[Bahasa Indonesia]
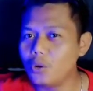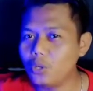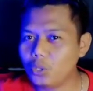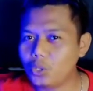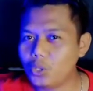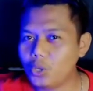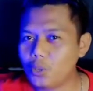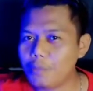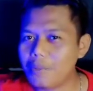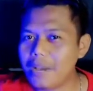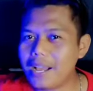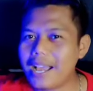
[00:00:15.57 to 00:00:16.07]

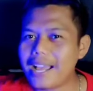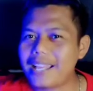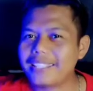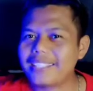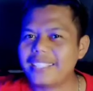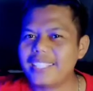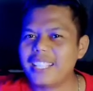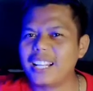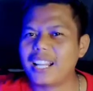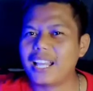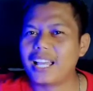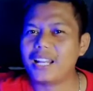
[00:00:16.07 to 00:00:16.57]
untuk
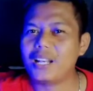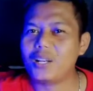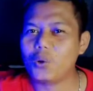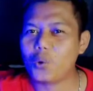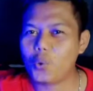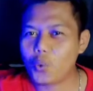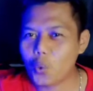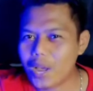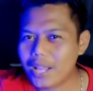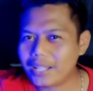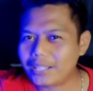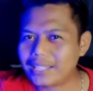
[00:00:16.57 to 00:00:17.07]
menghasilkan
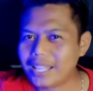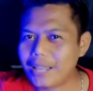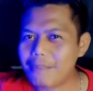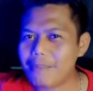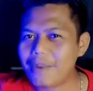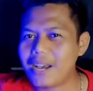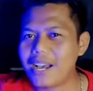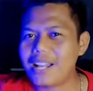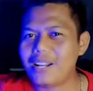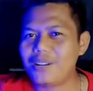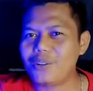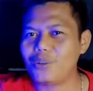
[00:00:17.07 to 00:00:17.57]
uang
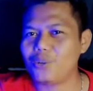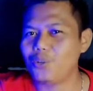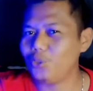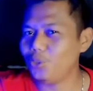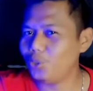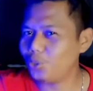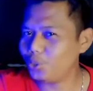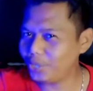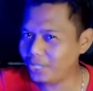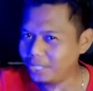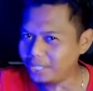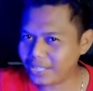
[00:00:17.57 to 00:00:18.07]
tambahan
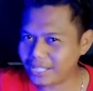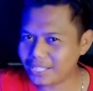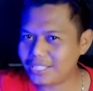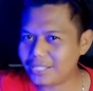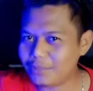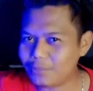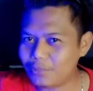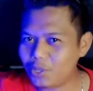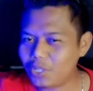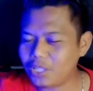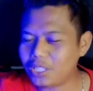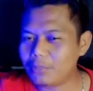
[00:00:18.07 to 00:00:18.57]
untuk kita
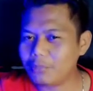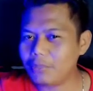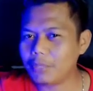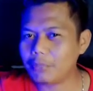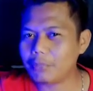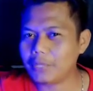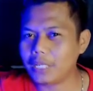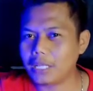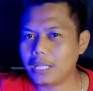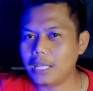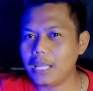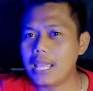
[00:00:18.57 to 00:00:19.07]
semua
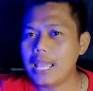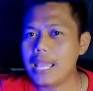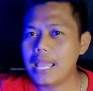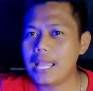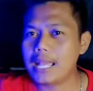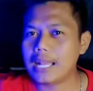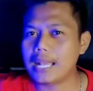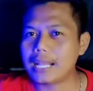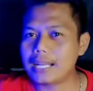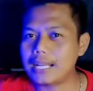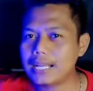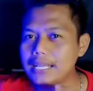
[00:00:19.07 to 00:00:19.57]
teman-teman.
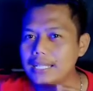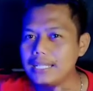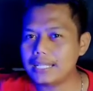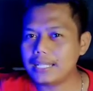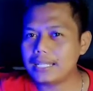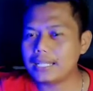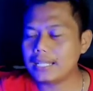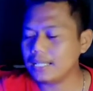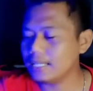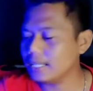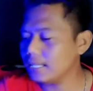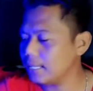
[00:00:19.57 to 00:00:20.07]
Karena di,
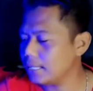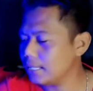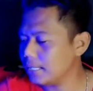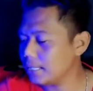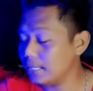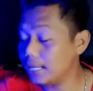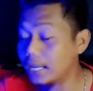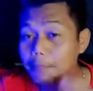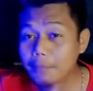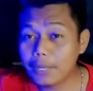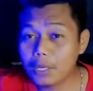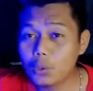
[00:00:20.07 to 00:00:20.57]

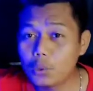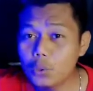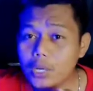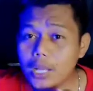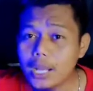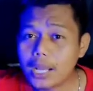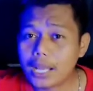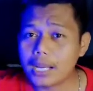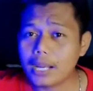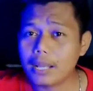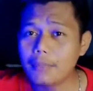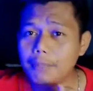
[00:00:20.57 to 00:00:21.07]
uh, dengan
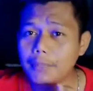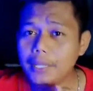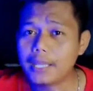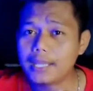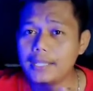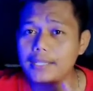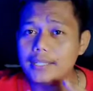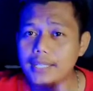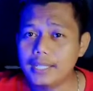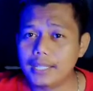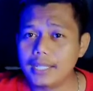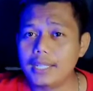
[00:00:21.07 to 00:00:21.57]
menggunakan
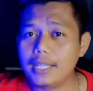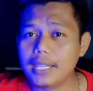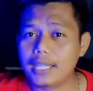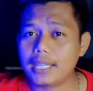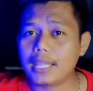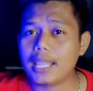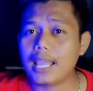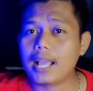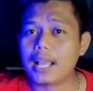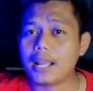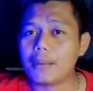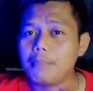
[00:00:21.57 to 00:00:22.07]
aplikasi ini
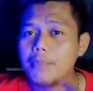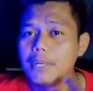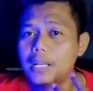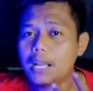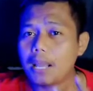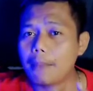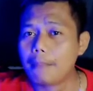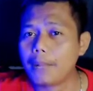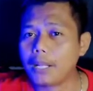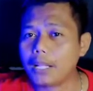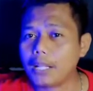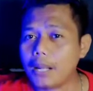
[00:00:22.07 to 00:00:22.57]
kita akan
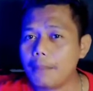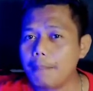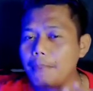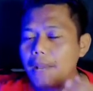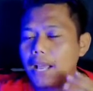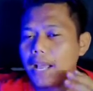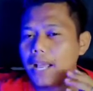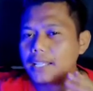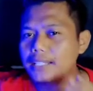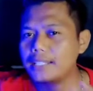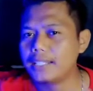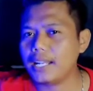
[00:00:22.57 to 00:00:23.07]
mendapatkan
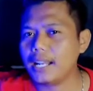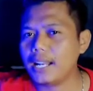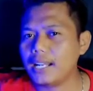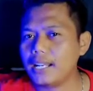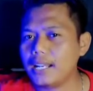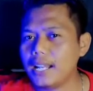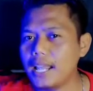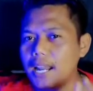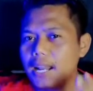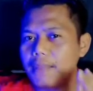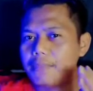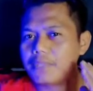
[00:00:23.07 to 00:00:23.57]

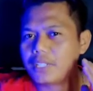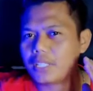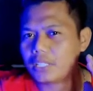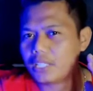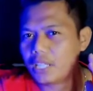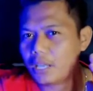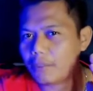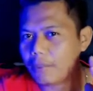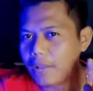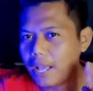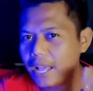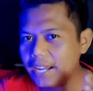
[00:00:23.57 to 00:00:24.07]
penghasilan dalam
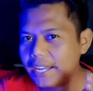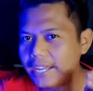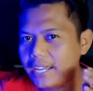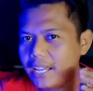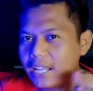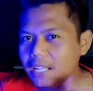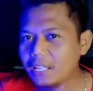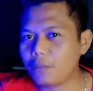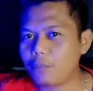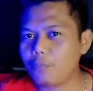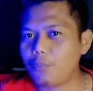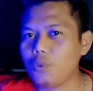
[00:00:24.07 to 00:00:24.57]
setiap
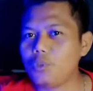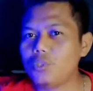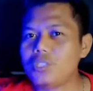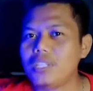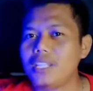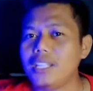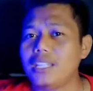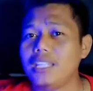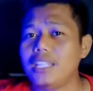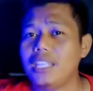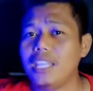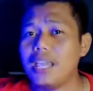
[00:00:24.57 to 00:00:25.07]
hari ataupun
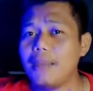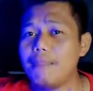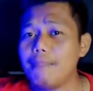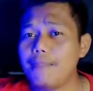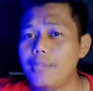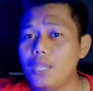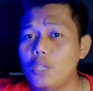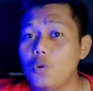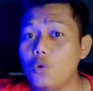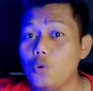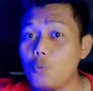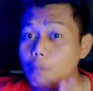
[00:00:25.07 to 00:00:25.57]
setiap
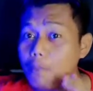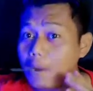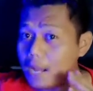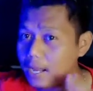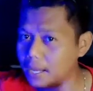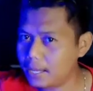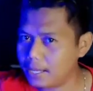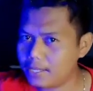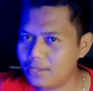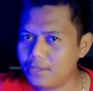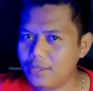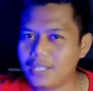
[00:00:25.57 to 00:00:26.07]
minggu
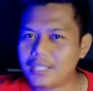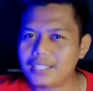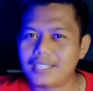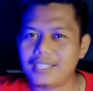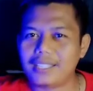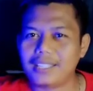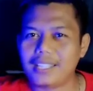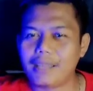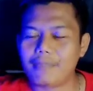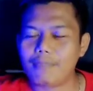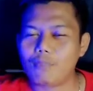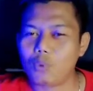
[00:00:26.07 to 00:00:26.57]
bahkan juga
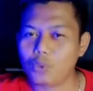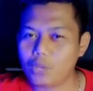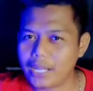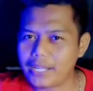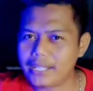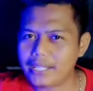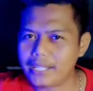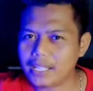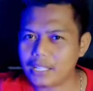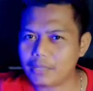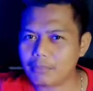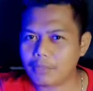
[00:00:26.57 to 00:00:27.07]
setiap
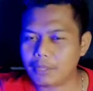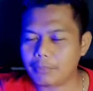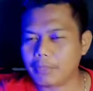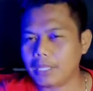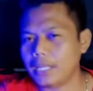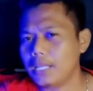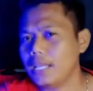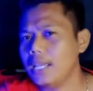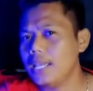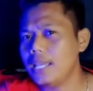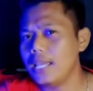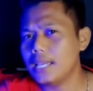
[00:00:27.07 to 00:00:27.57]
bulannya
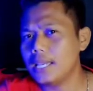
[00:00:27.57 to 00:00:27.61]
teman-teman.